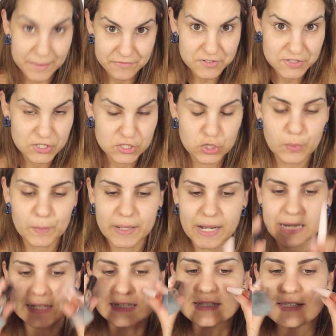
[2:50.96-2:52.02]
Para vocês
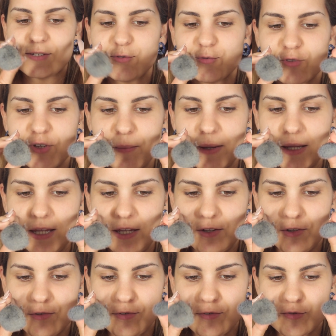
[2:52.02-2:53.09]
comprarem assim o
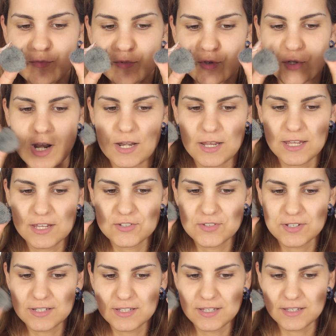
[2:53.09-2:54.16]
tamanhinho, eu vou-vos mostrar. Este
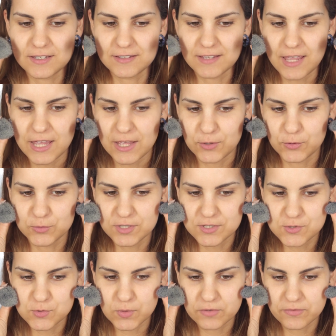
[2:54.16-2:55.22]
aqui é o da
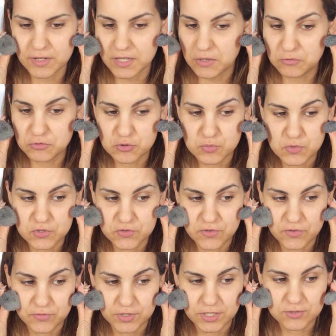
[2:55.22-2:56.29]
Zuiva, que é um dos meus
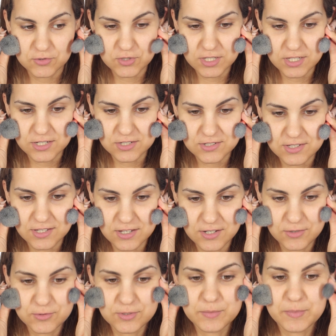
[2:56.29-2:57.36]
favoritos, e este é
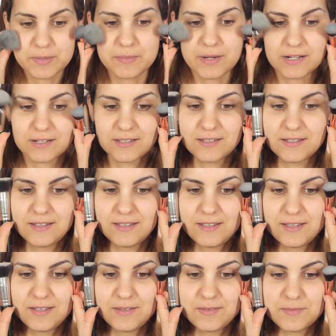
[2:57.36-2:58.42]
o da Primark.
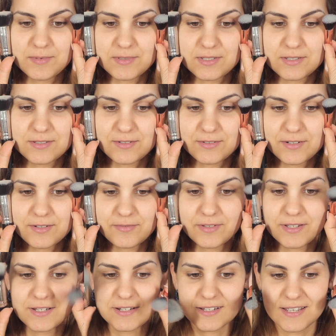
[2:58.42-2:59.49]
Vocês estão a
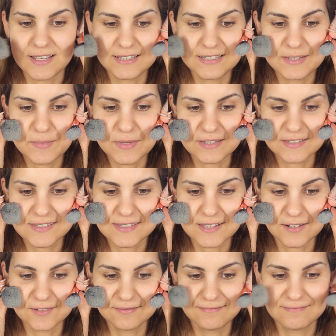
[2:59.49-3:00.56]
ver a
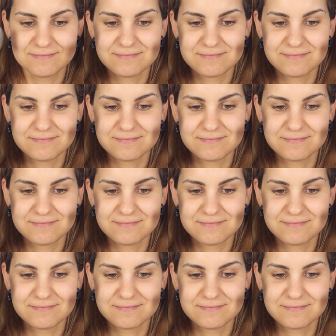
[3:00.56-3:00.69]
dimensão,